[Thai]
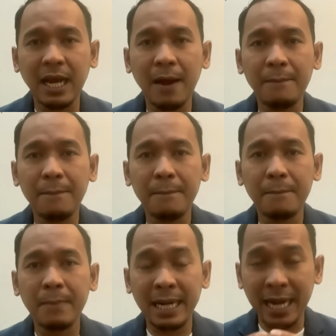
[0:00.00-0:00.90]
นะครับ
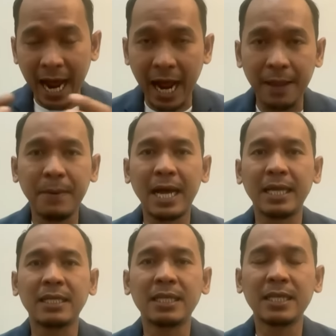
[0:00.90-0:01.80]
มันหายไป
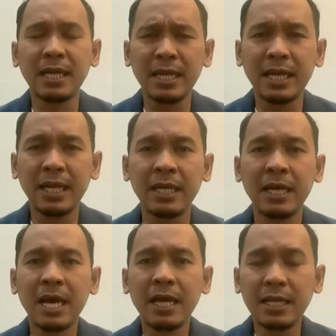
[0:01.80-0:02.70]
ฉะนั้นเอง
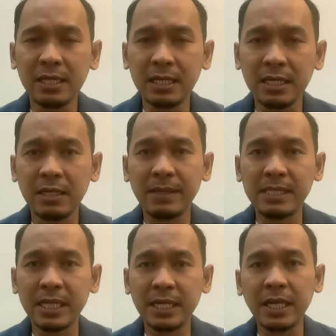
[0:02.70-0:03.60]
นี่คือเป็น
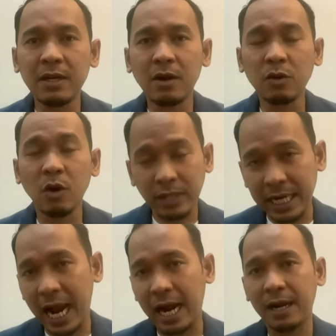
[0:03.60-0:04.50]
สิ่งที่เราต้องต
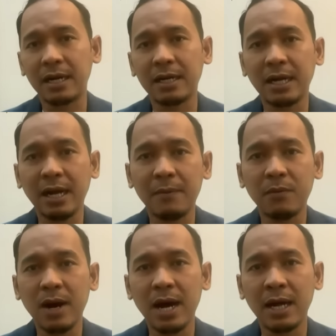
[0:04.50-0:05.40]
ระหนักนะครับ
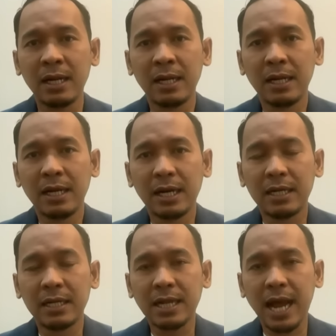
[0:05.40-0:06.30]
ว่า
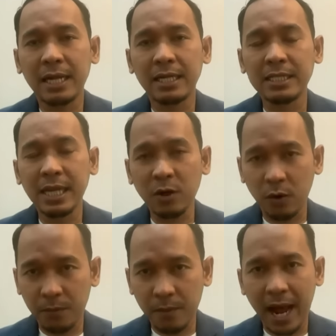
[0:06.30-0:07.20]
การที่ใช้ก
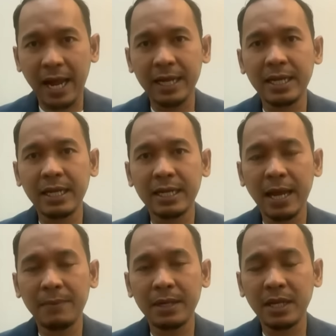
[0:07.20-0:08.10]
ฎหมายใน
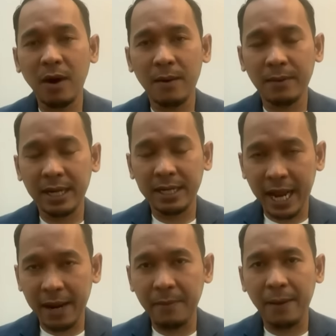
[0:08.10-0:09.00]
พื้นที่ความขัด
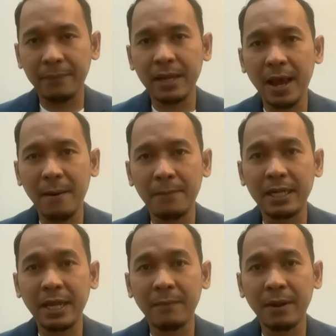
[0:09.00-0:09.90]
แย้งแบบเนี้ยมัน
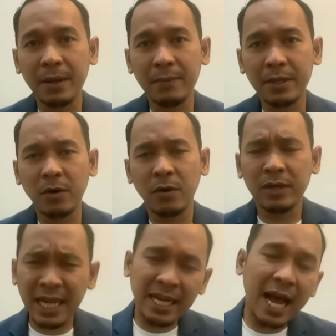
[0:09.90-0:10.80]
จะไม่เป็นประโยชน์
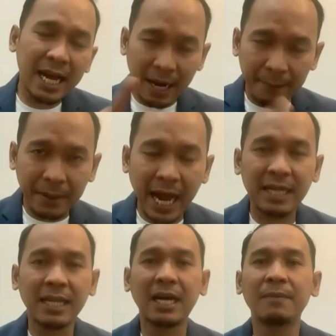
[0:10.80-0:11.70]
ในทางกลับกัน
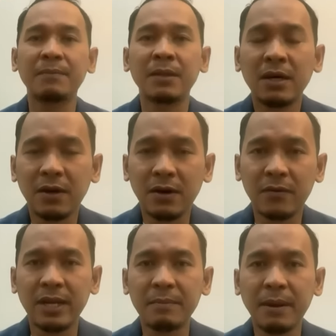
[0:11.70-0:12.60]
นะครับขอ
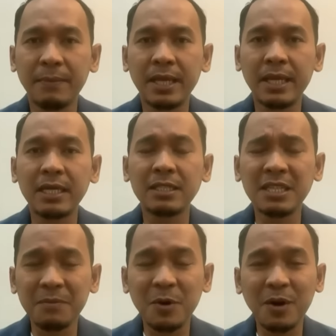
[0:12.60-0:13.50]
เรียนแบบนี้คือ
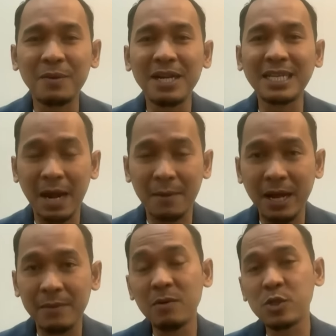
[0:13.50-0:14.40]
เชื่อมโยงกับเรื่องตากใบ
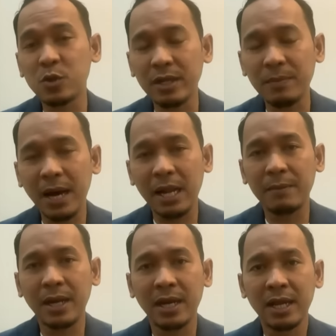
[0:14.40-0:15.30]
เมื่อวันศุกร์ที่ผ่าน
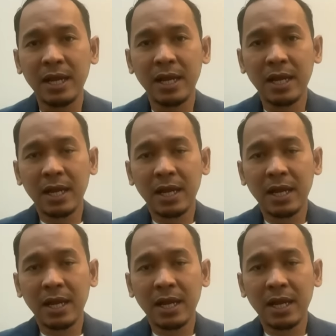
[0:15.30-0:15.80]
มาครับ